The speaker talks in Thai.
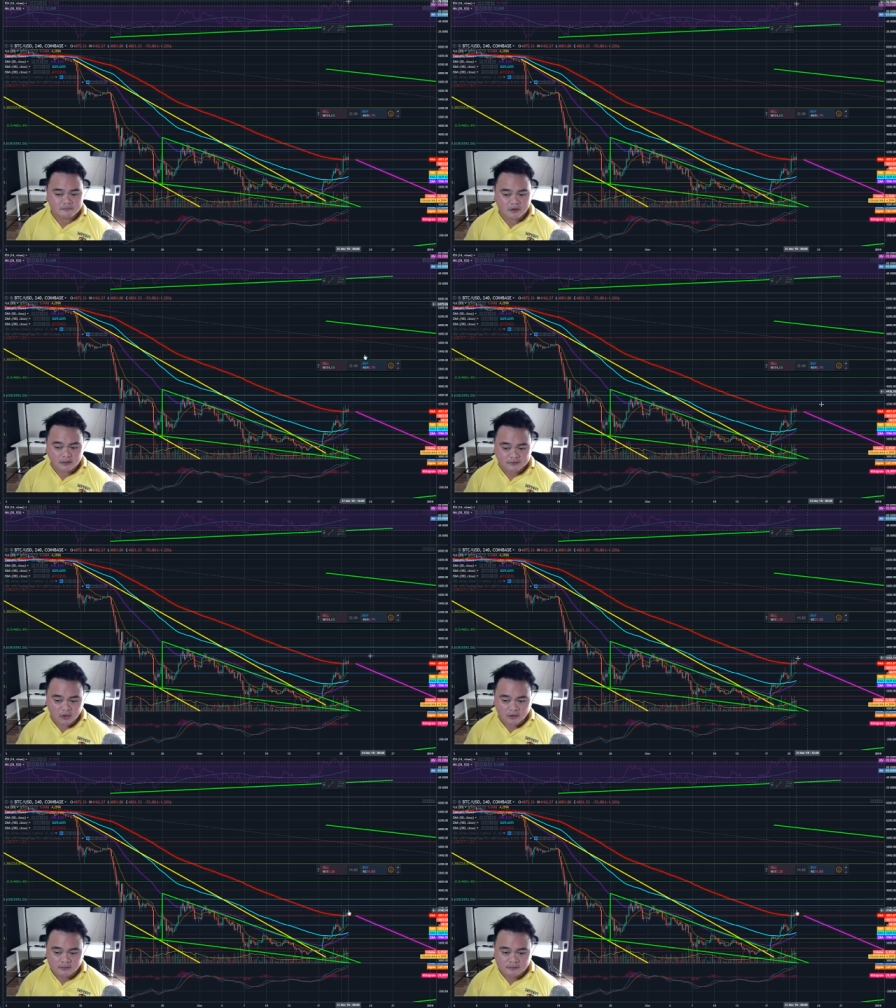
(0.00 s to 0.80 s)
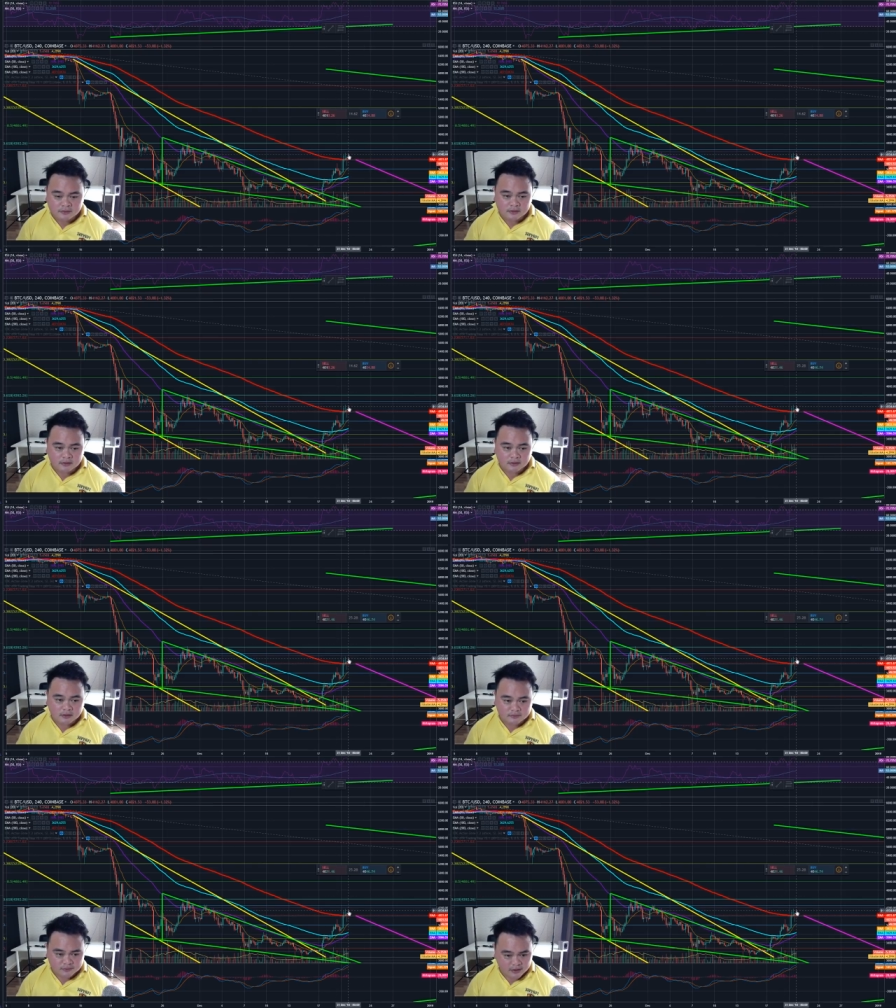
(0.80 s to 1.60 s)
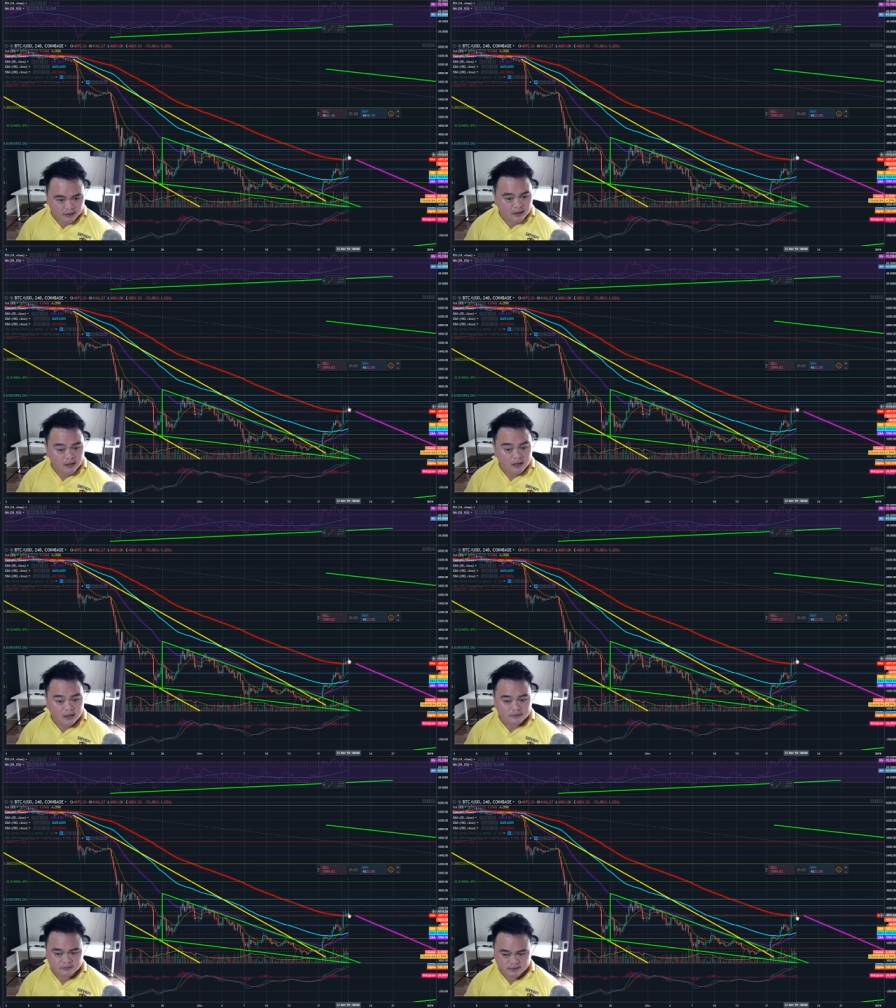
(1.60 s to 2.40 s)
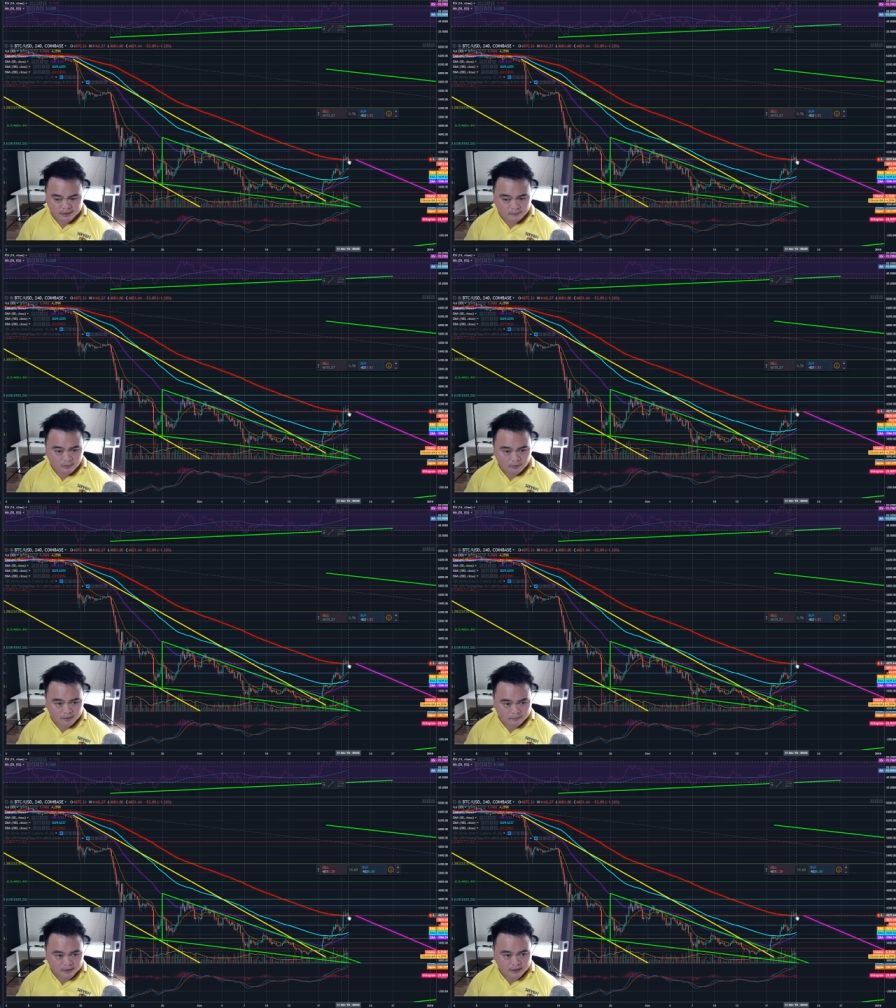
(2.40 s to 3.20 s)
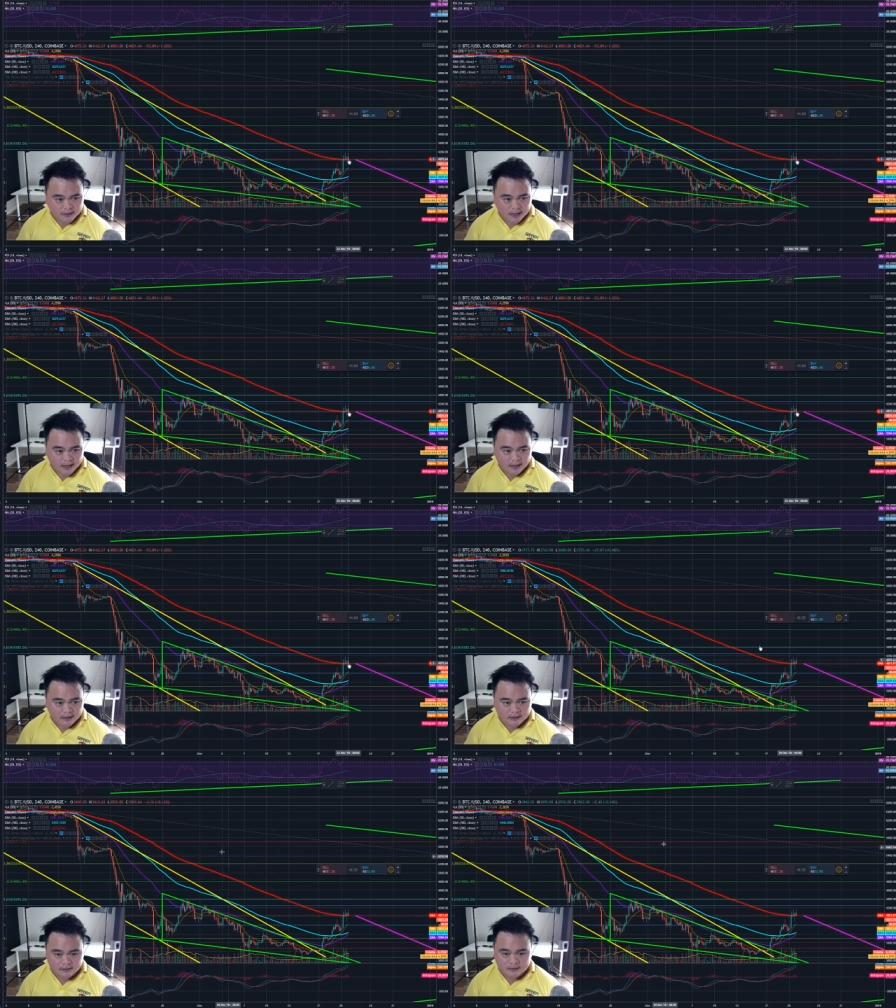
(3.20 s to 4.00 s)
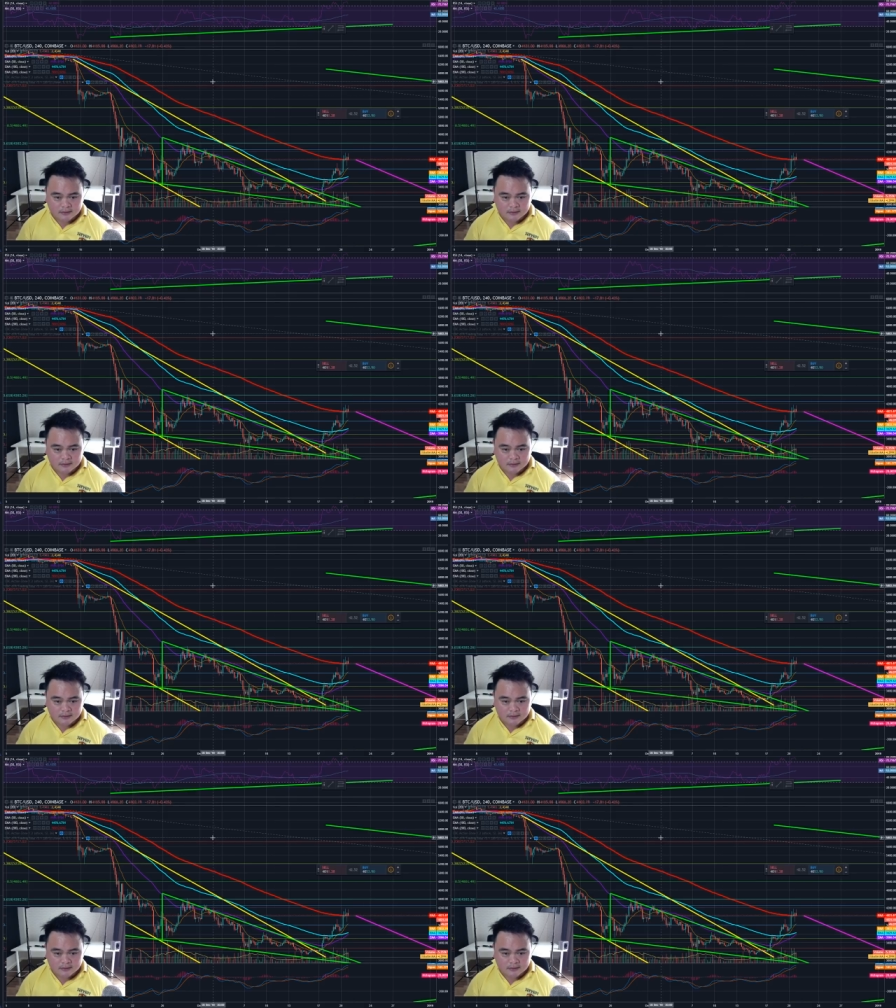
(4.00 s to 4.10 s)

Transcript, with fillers: ข้อ2ดีนะเนี่ย4ชั่วโมงนี้ผมไม่เห็นนานแล้วนะ